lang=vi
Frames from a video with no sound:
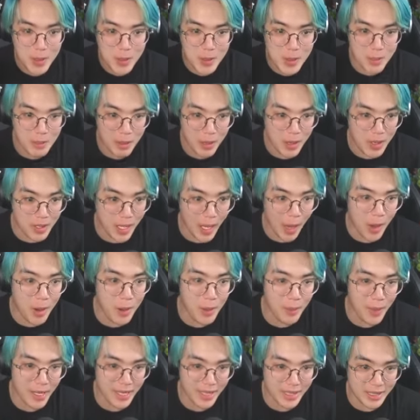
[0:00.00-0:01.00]
nhưng mà con chó
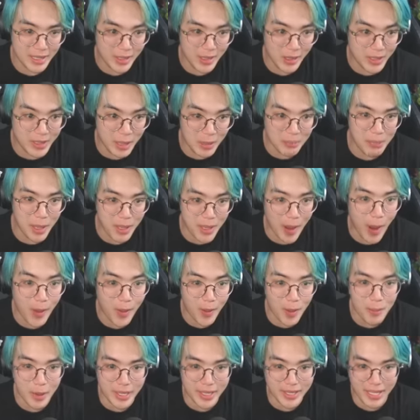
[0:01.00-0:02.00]
của mình con super dog
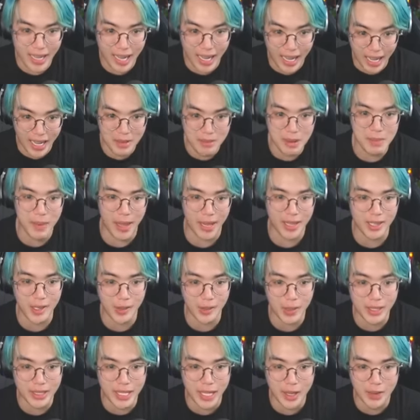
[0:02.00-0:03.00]
của mình nó hơi bị mạnh luôn
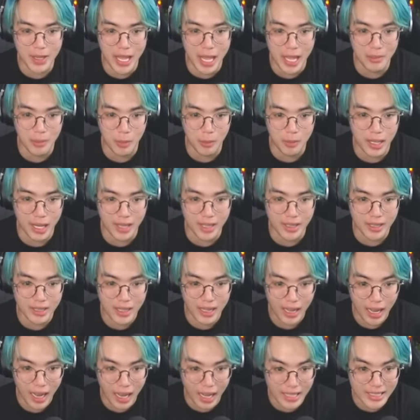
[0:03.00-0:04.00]
nó tiêu diệt một lần
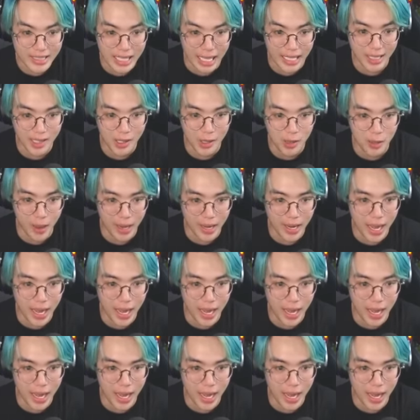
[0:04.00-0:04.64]
hết sạch luôn các bạn